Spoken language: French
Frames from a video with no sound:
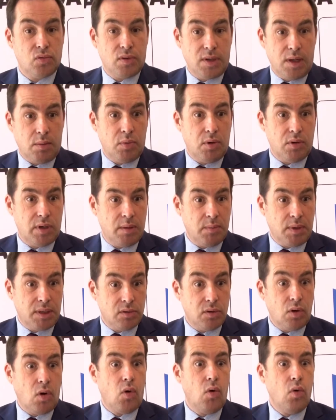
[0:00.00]
Donc la banque est
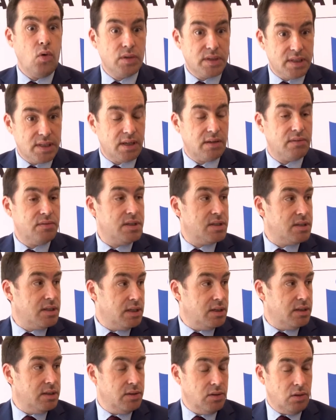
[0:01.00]
maintenant au service des
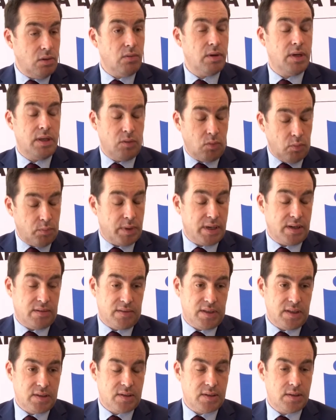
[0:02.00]
clients et non pas
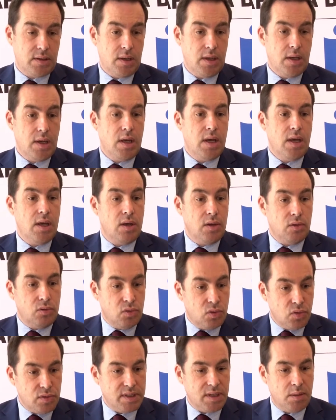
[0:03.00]
l'inverse.
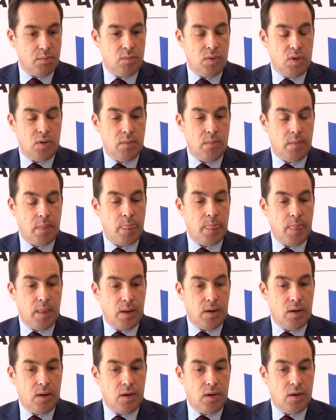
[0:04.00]
Deuxièmement,
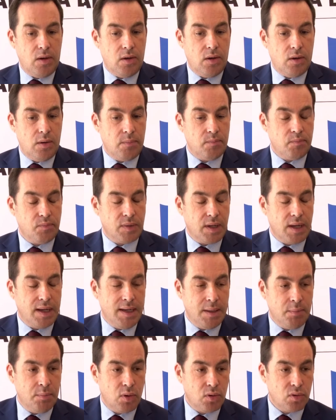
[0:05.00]
euh,
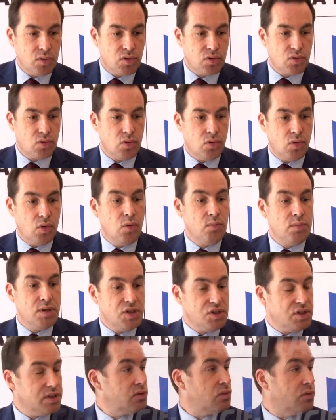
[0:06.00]
les banques sont
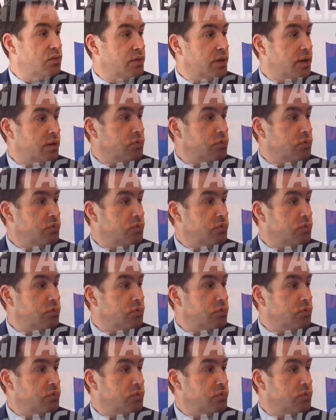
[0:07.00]
obligées de faire